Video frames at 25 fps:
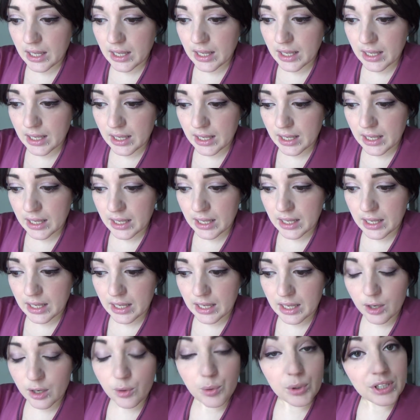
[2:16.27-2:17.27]

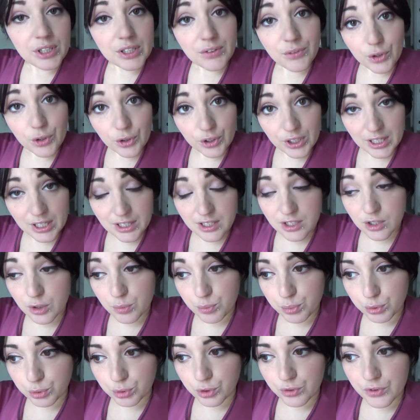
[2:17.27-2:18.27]
e quindi vi ho chiesto
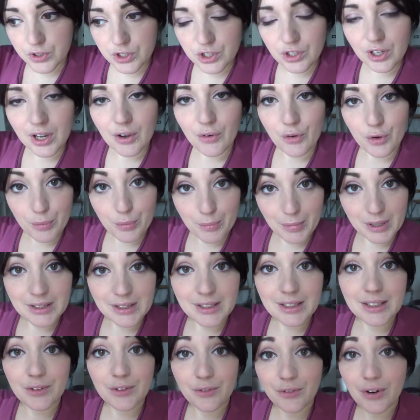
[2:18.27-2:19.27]
appunto, visto che avevo in
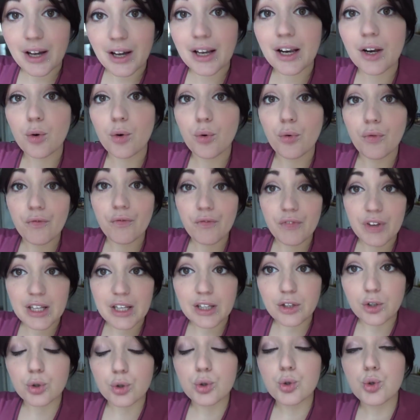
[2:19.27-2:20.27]
mente di fare un
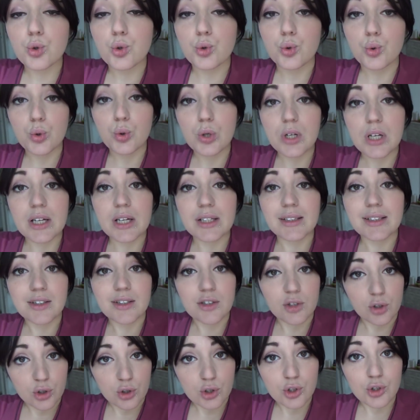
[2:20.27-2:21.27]
video sul
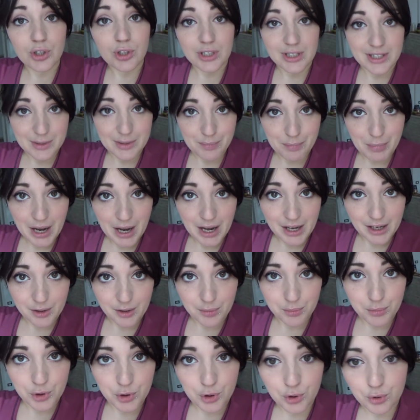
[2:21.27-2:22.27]
discorso
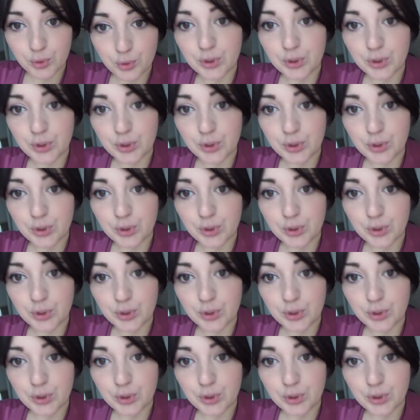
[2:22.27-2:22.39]
risparmio,